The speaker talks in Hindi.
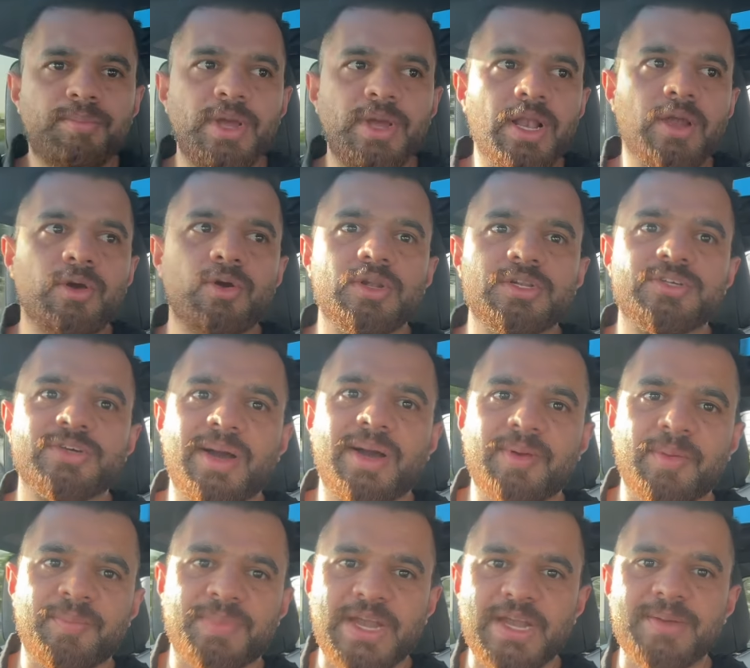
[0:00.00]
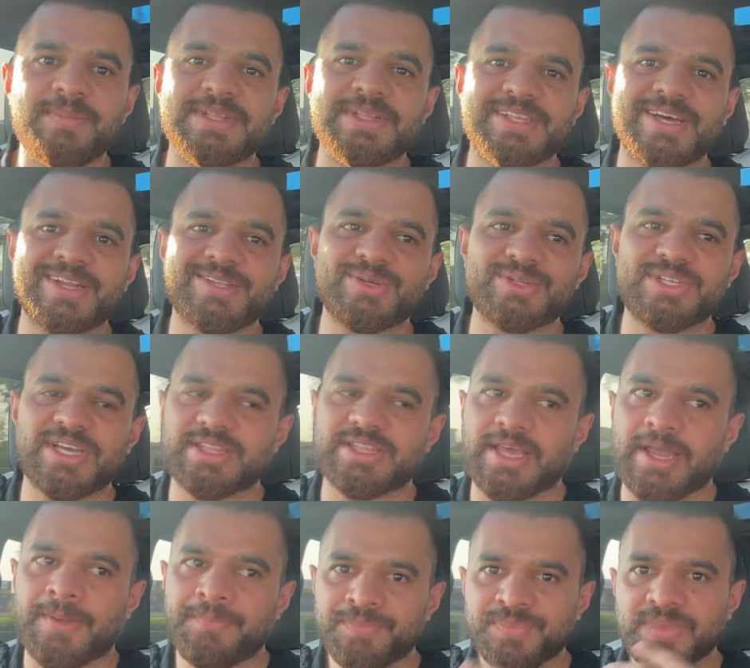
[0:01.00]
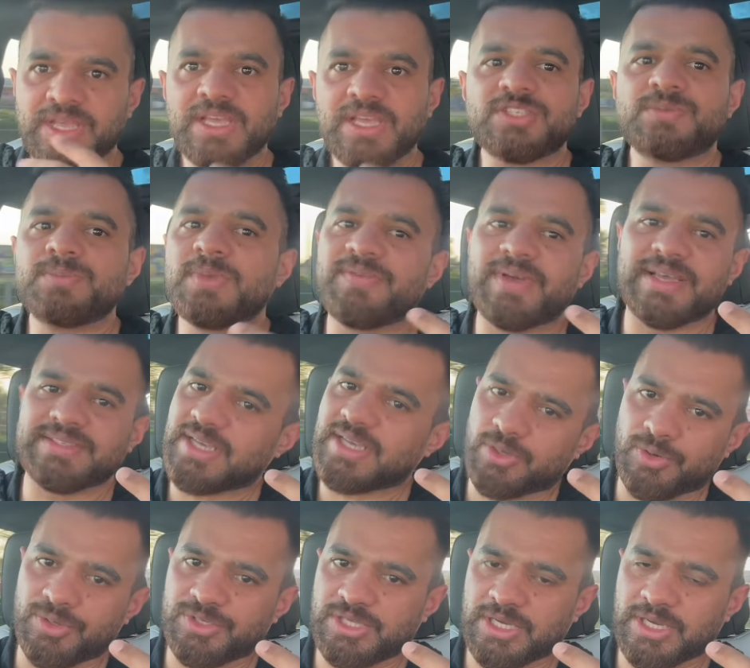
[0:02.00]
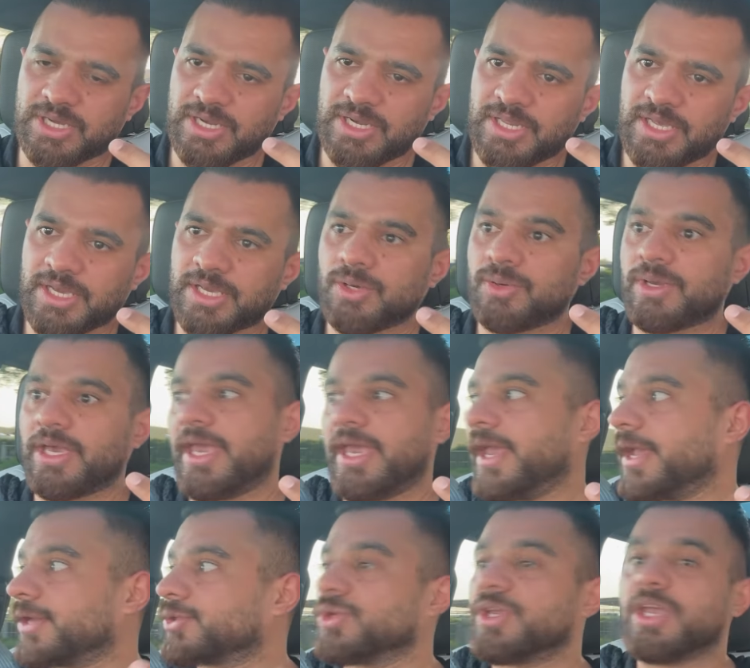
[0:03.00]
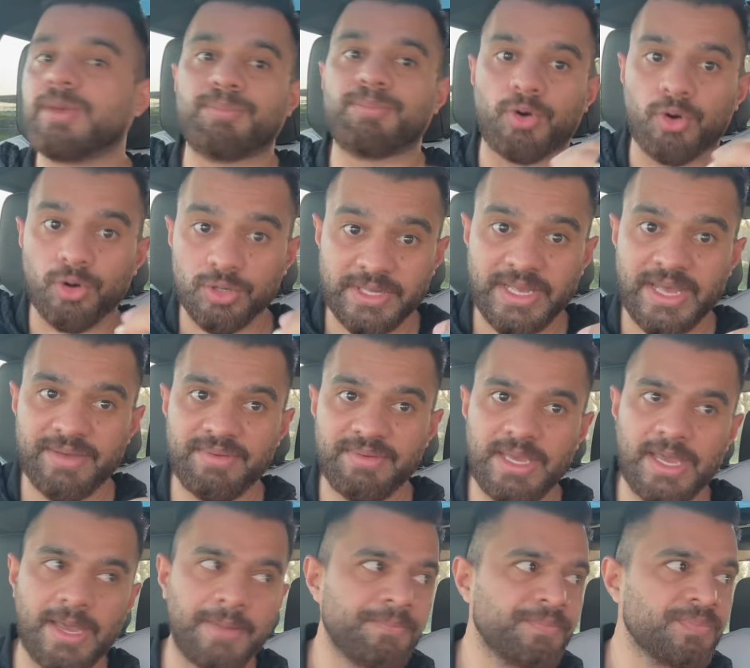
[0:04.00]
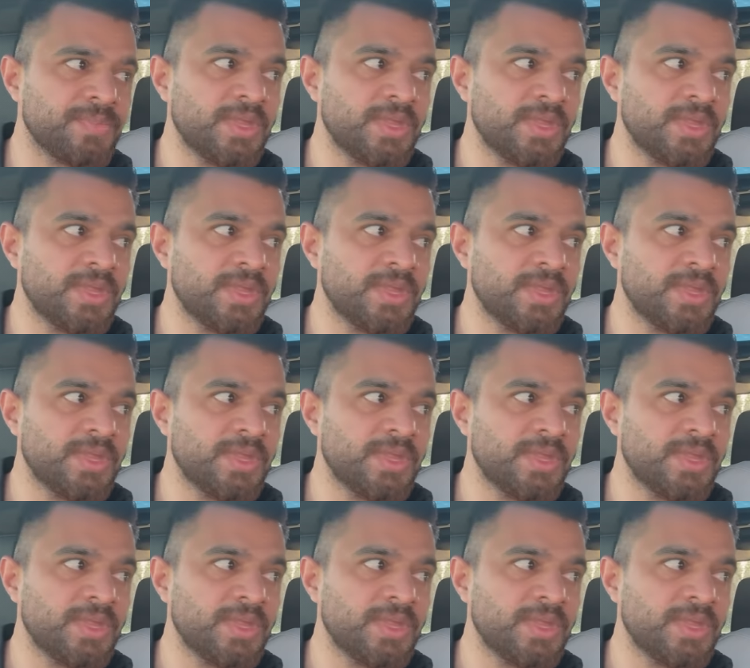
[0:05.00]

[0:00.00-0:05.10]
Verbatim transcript: बिल्कुल जो आपके पेट में दर्द हो जाता है इसमें वैसा कोई चक्कर नहीं है क्योंकि एक तो ये बहुत हैवी है